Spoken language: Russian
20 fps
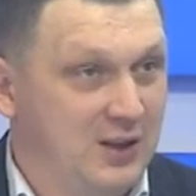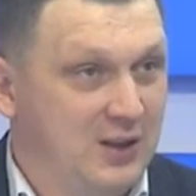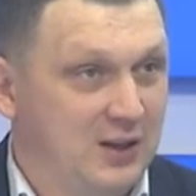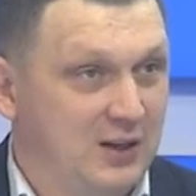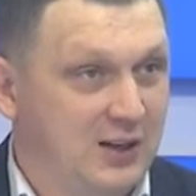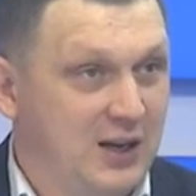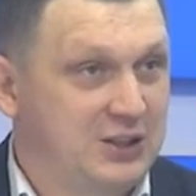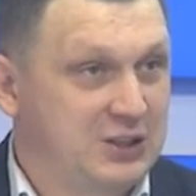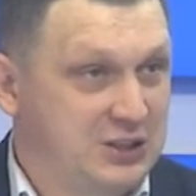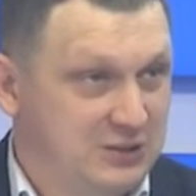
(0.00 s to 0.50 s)

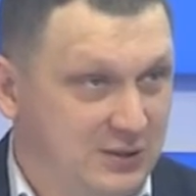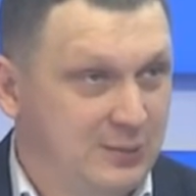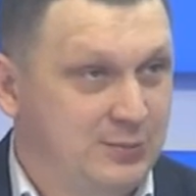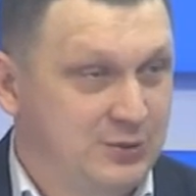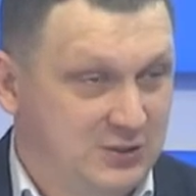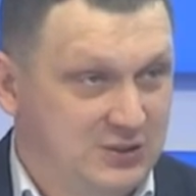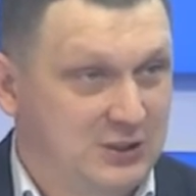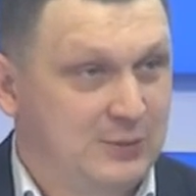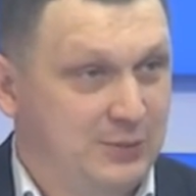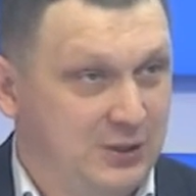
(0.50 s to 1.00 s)
качество
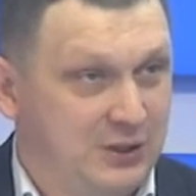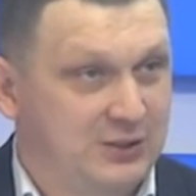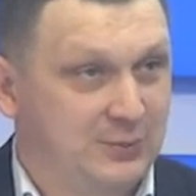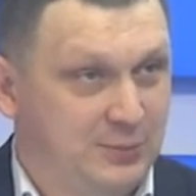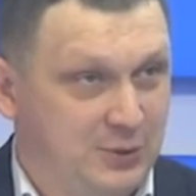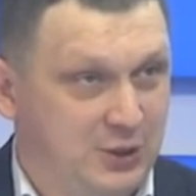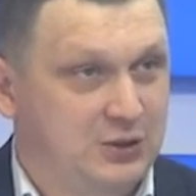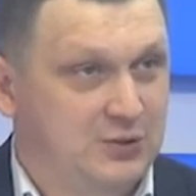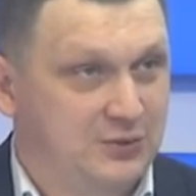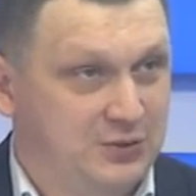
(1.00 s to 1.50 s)
общественной палаты
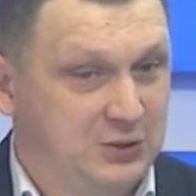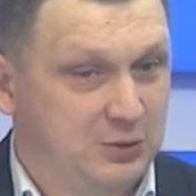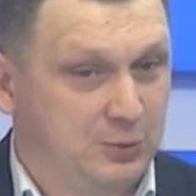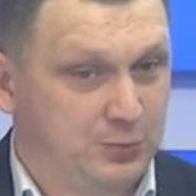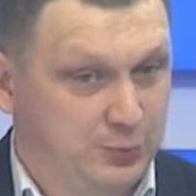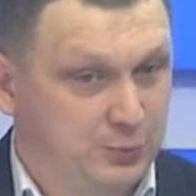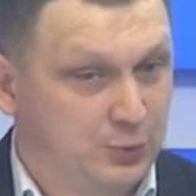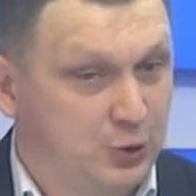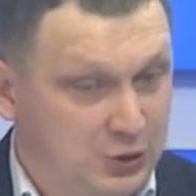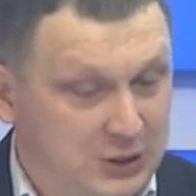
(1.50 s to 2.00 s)
прежде всего.
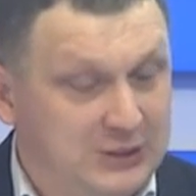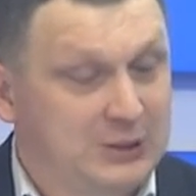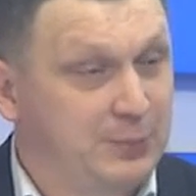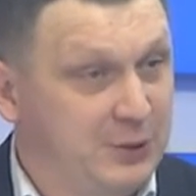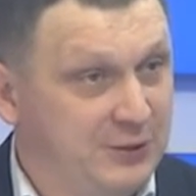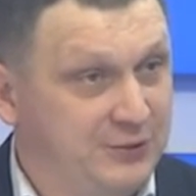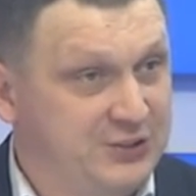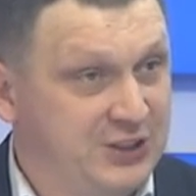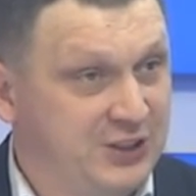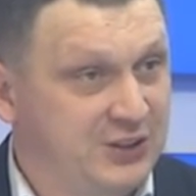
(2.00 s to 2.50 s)
То есть это
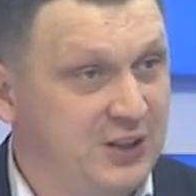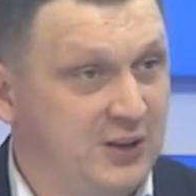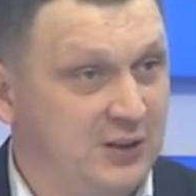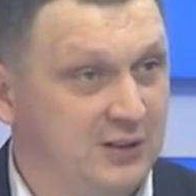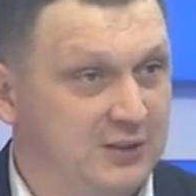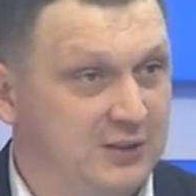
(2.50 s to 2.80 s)
профессионалы.